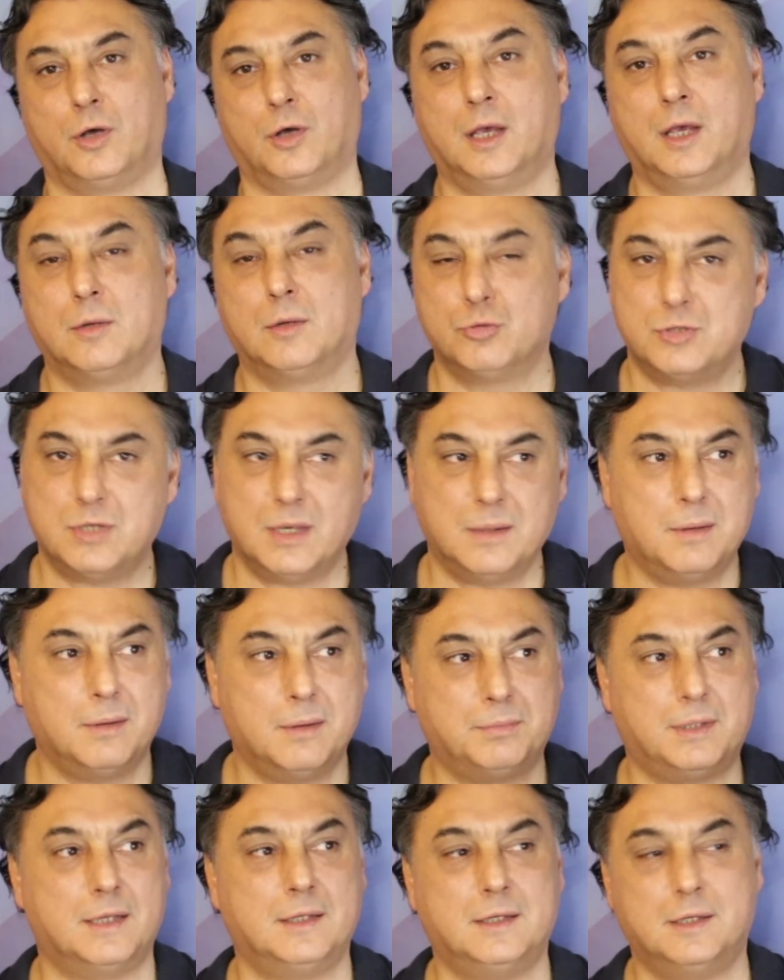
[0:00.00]
Bu
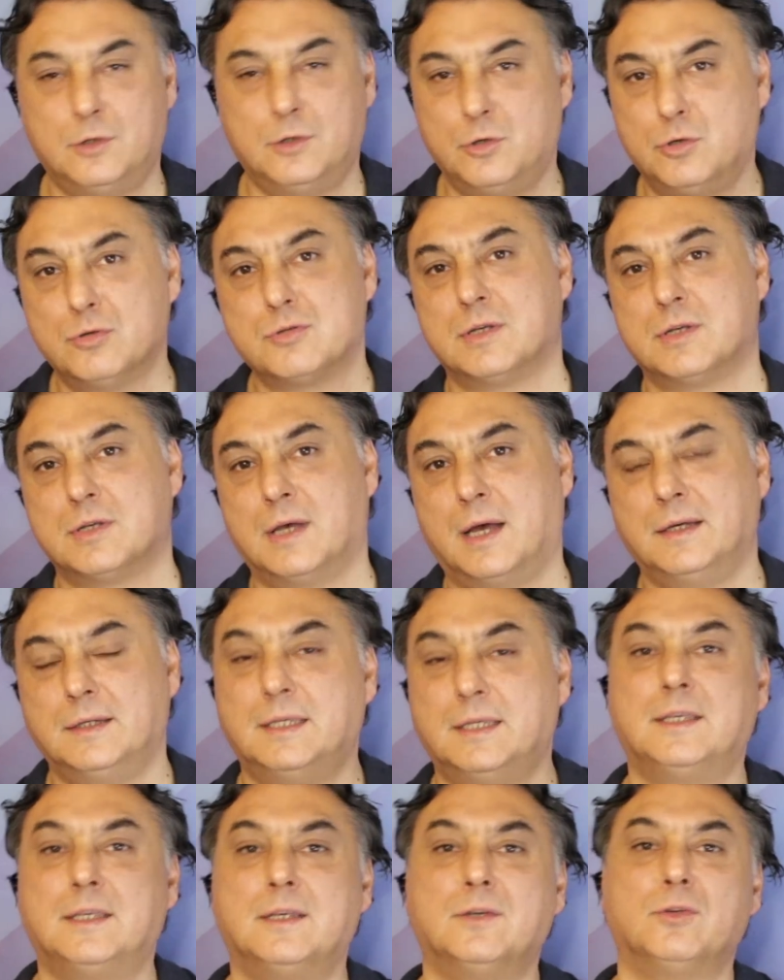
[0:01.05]
sebepten iniyorsa
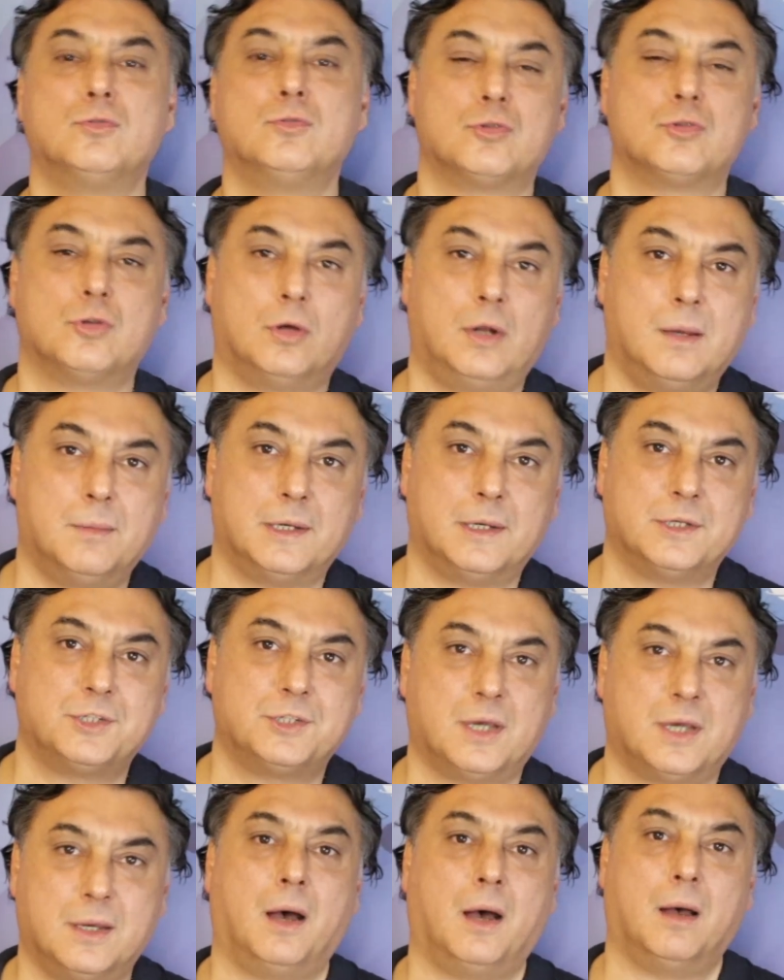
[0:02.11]
iki gün sonra
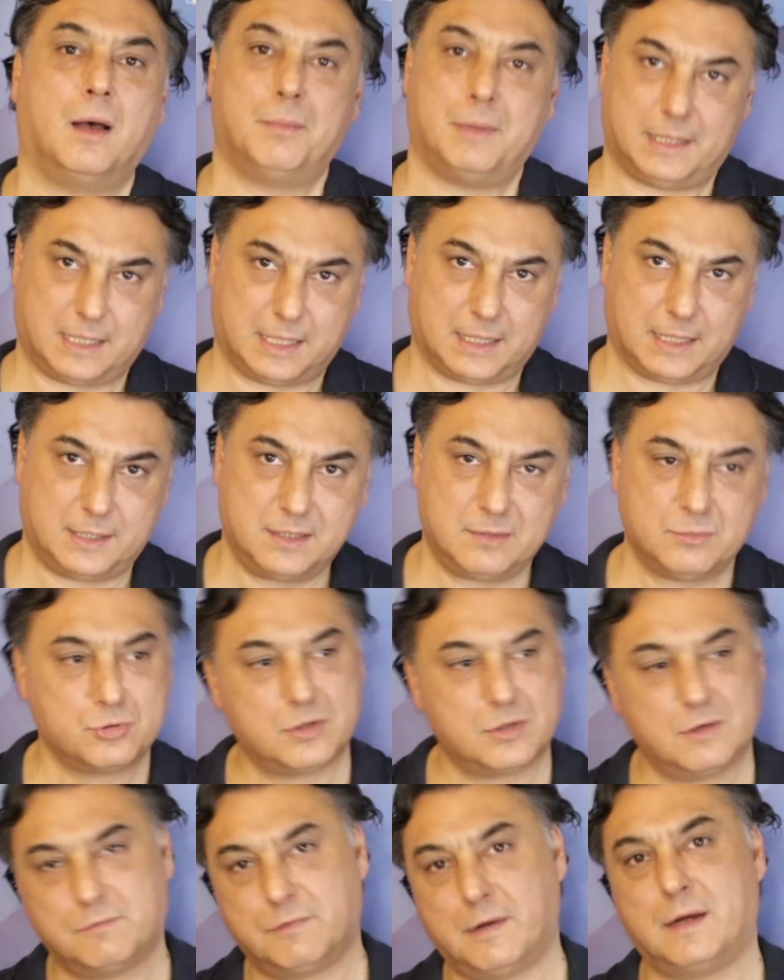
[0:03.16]
başka bir haber gelir. Bu
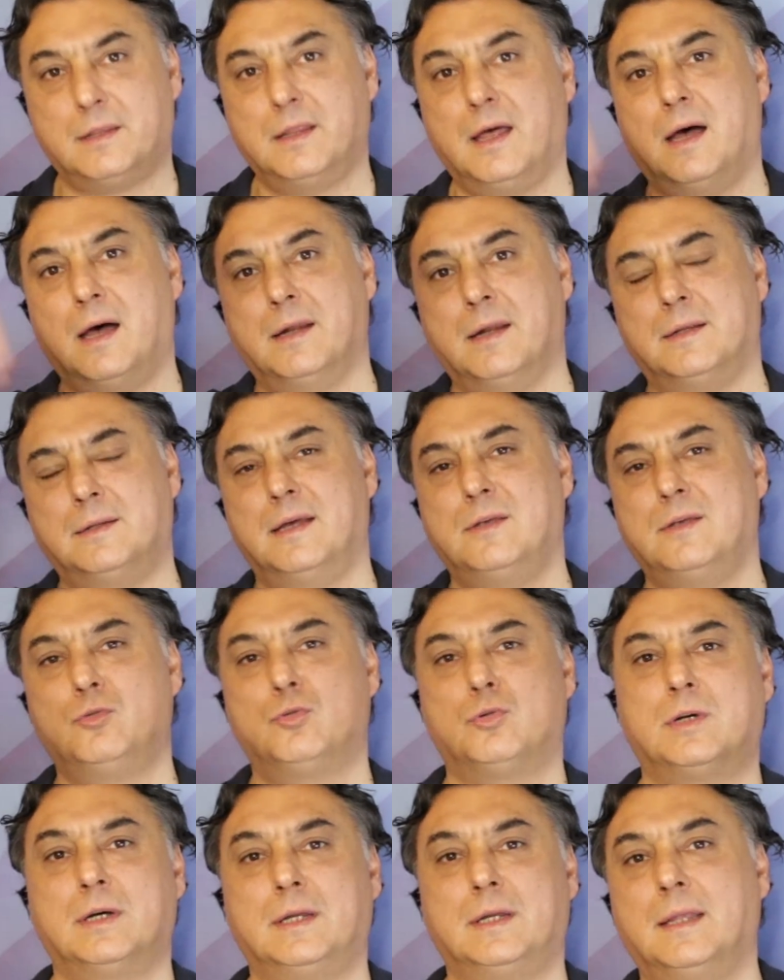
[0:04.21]
sefer de aniden
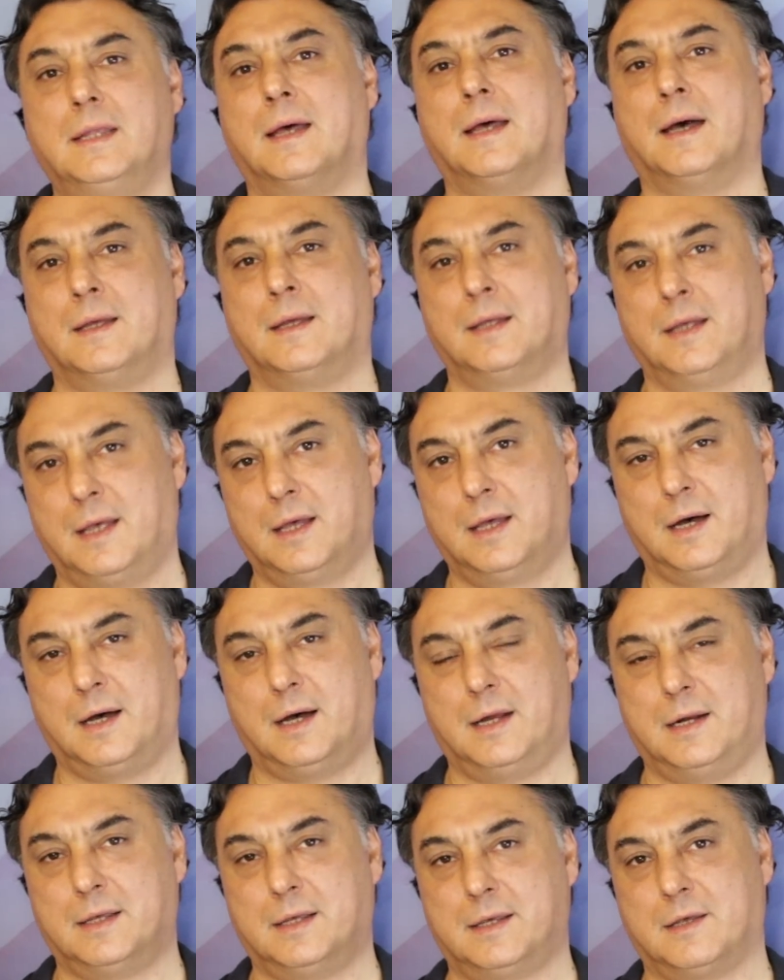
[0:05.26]
yukarıya da
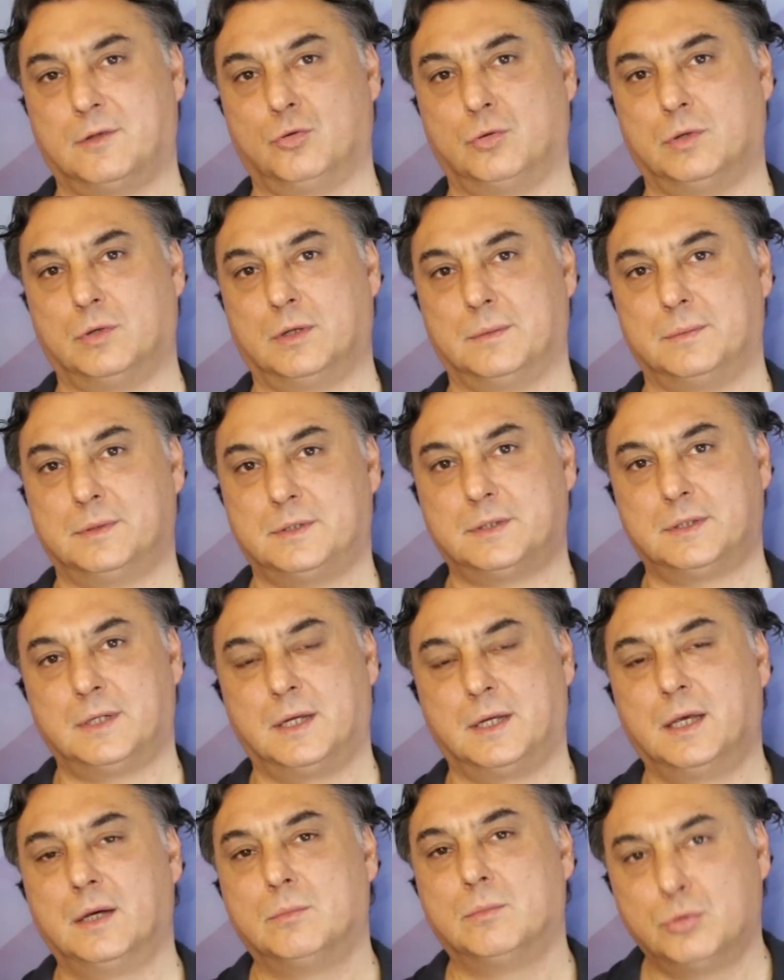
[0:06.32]
hareket olabilir.
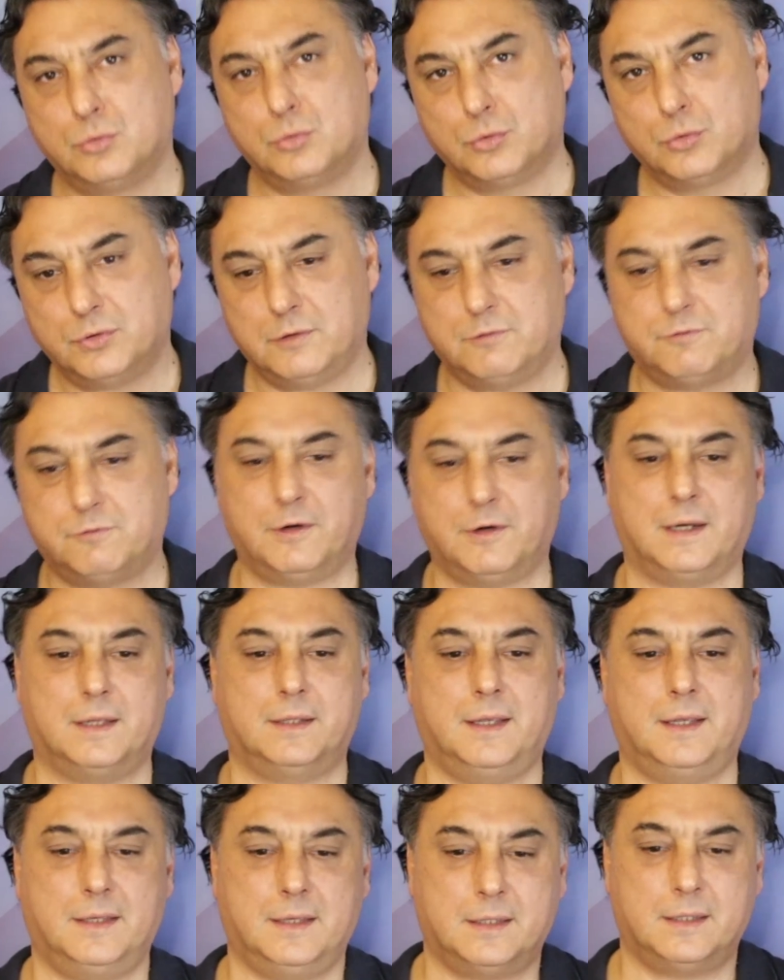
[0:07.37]
Bunu ifade
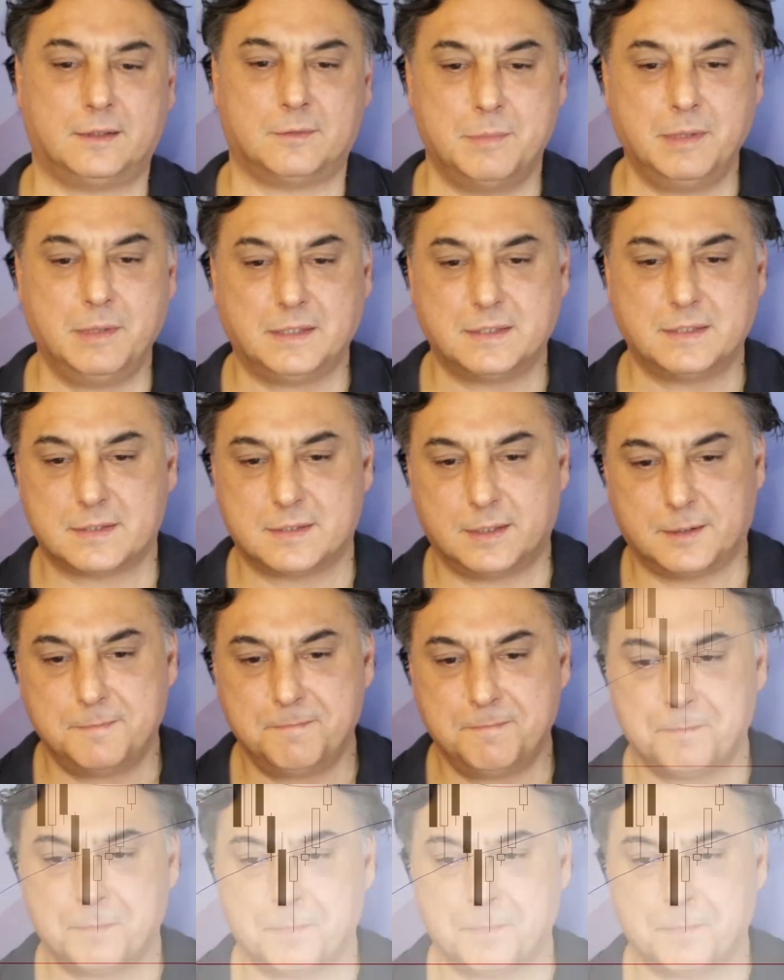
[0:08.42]
etmek isterim.